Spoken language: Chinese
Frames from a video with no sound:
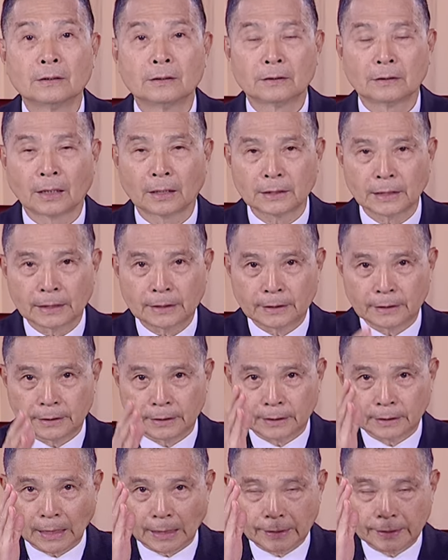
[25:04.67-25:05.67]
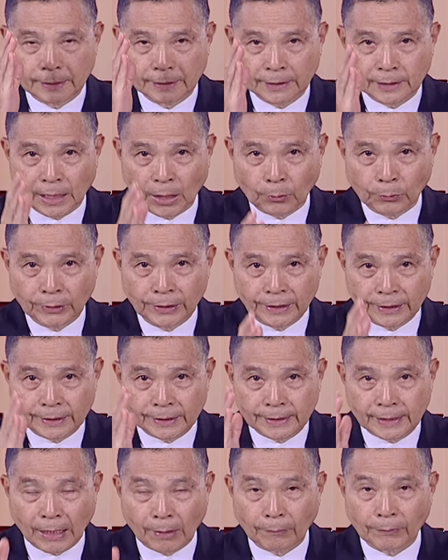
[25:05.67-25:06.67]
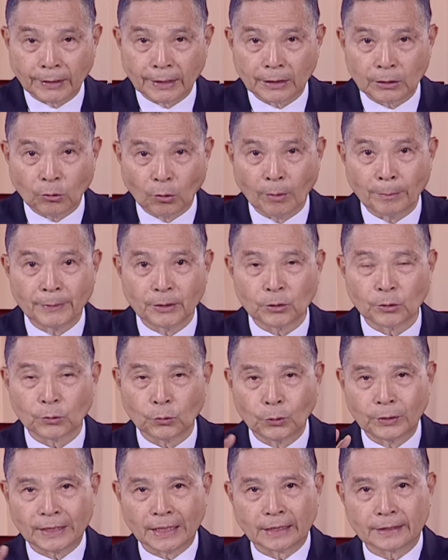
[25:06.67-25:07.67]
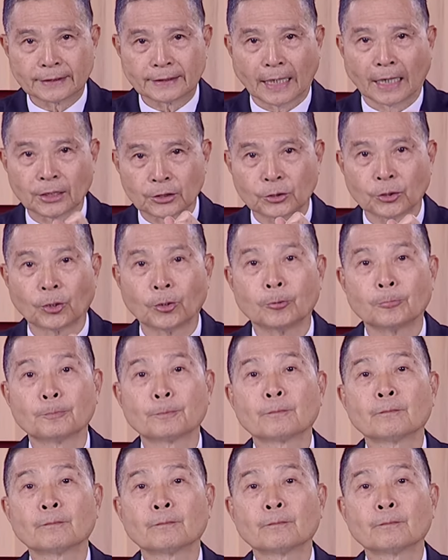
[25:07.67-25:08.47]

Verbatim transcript: 他在在效率、效能各方面都非常讲究，